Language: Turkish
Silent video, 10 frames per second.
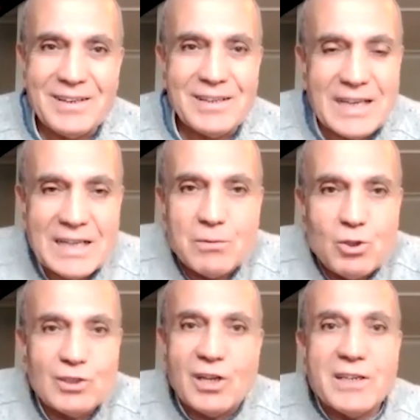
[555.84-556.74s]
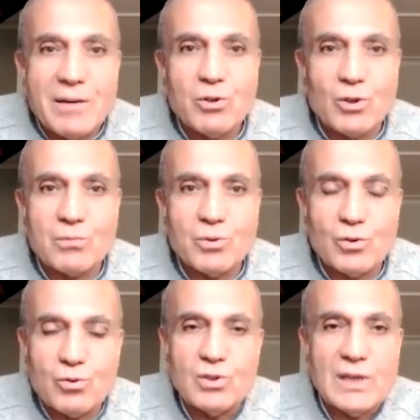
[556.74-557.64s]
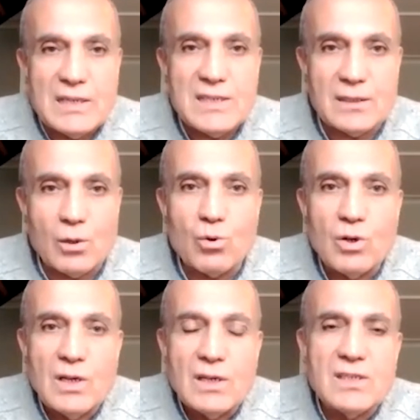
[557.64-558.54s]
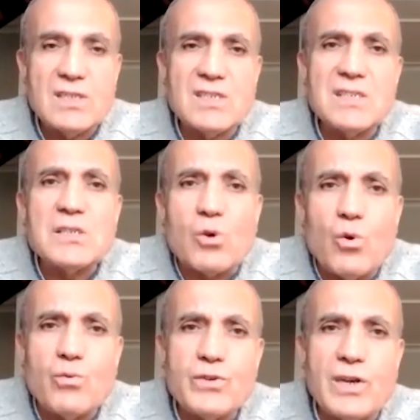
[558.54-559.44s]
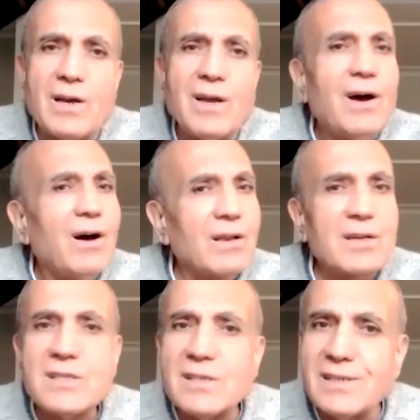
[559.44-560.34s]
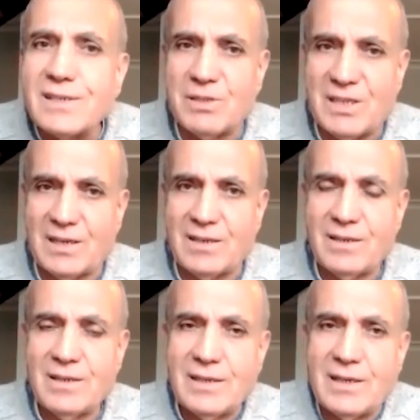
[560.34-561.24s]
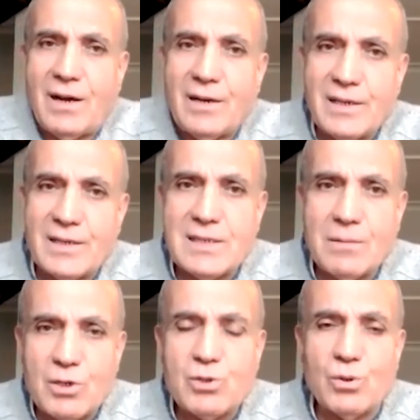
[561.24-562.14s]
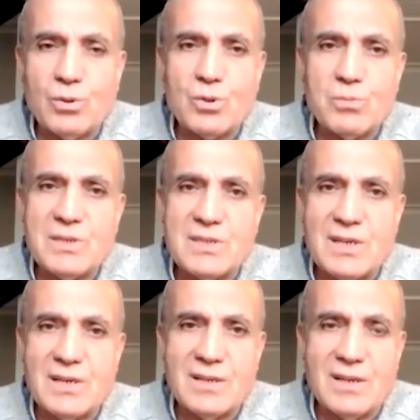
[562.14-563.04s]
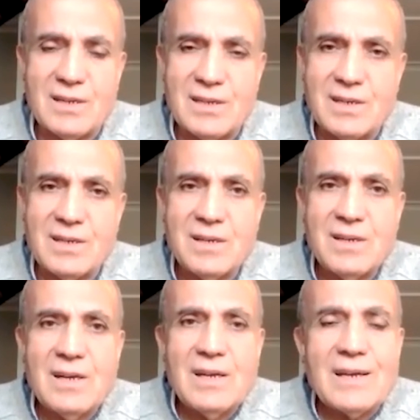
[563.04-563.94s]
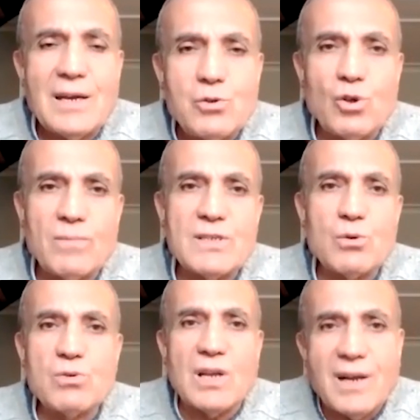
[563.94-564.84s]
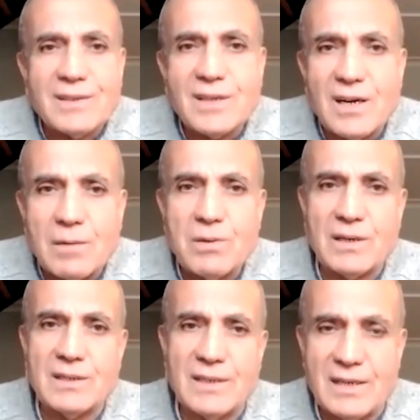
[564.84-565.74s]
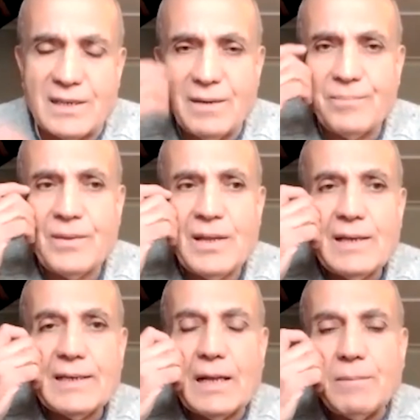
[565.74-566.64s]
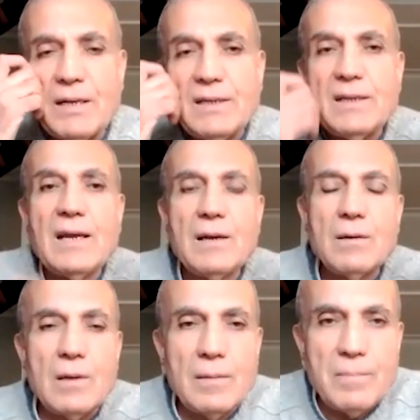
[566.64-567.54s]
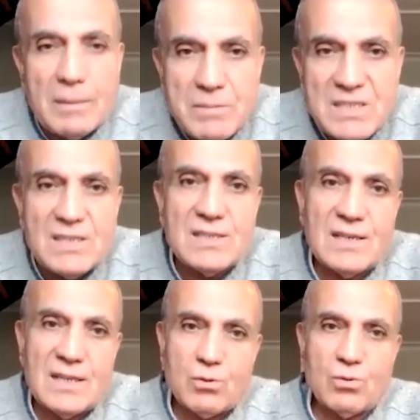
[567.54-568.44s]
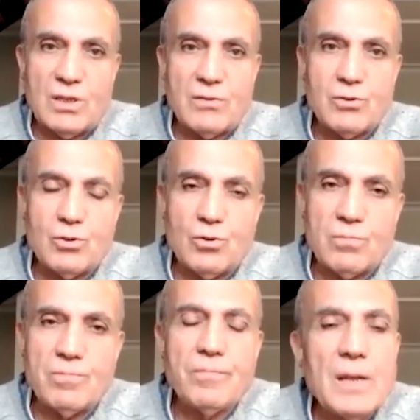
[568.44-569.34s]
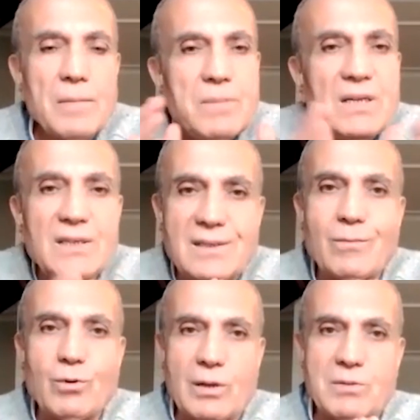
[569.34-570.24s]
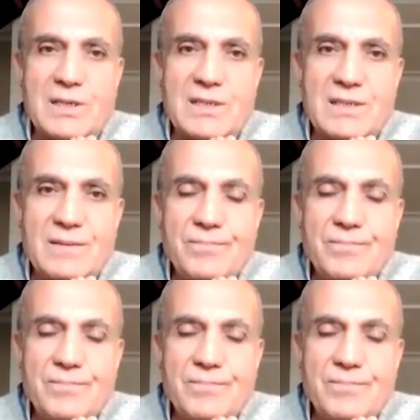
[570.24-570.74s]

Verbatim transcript: Kendimi diyor tanıyamıyorum diyor. Çünkü Aynen. gerçekten o kızgınlık, öfke anlaşılır gibi değil. Ya aynı yastığa baş koydunuz bir insanla ilgili. Hiç olması güzel hatıraları bırakın geriye. Yani ben e, bizi izleyenlere şunu tavsiye ediyorum. Bir ihtilaf olabilir.